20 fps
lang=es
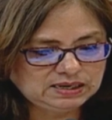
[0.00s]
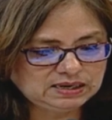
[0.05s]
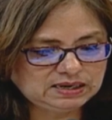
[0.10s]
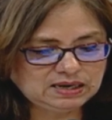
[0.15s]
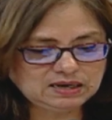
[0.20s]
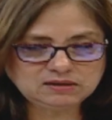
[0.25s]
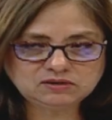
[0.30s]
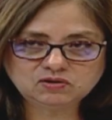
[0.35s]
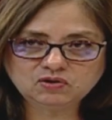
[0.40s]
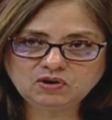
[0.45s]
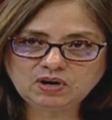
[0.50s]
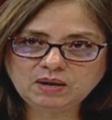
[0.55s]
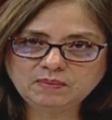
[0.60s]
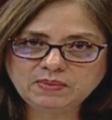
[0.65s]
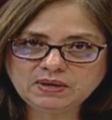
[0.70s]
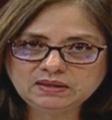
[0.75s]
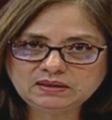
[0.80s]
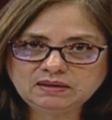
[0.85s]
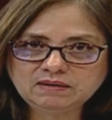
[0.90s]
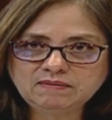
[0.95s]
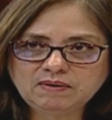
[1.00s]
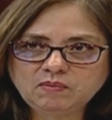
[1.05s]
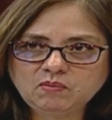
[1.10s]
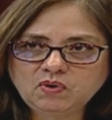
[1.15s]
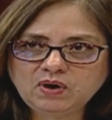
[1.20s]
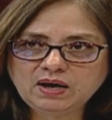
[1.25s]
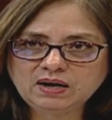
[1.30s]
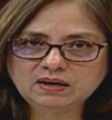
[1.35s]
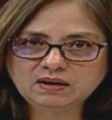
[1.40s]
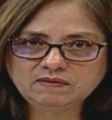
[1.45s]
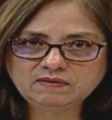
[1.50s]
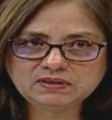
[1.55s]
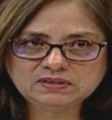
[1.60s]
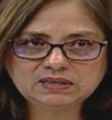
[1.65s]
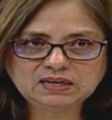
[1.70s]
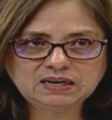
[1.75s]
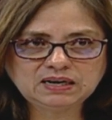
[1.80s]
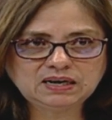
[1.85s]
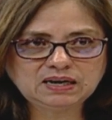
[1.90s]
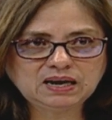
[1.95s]
que solamente vamos a
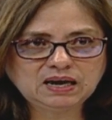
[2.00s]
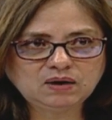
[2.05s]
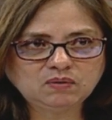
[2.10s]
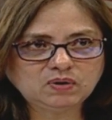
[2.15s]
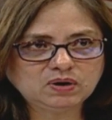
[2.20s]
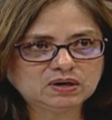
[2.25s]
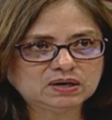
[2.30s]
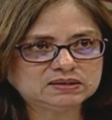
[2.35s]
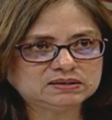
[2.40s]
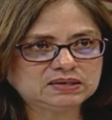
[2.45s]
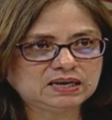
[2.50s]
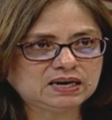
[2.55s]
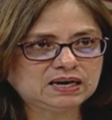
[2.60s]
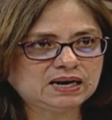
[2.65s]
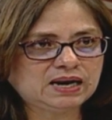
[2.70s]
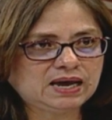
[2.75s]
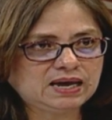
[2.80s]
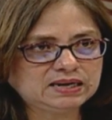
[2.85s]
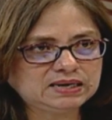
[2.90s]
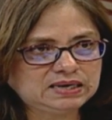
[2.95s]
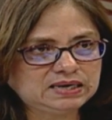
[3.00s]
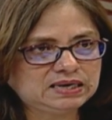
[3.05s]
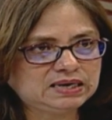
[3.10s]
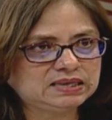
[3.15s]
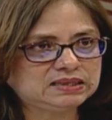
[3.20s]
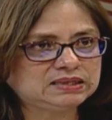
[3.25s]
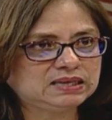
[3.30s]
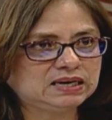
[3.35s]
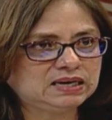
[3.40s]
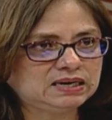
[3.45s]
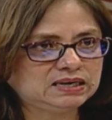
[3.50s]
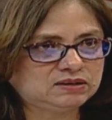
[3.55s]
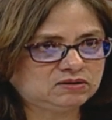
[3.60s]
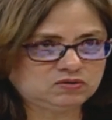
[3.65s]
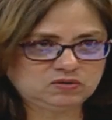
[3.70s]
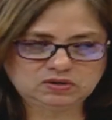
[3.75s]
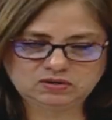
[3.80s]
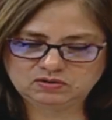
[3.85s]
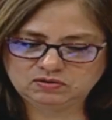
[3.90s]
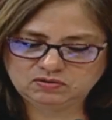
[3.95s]
revisar el agua que esté clarita y
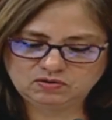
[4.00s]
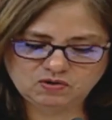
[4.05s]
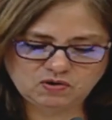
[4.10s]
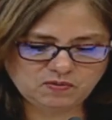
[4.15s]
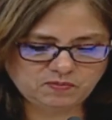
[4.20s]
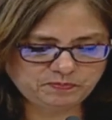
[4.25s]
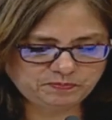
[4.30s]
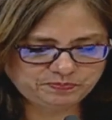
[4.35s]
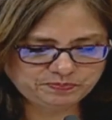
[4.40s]
todo eso. No.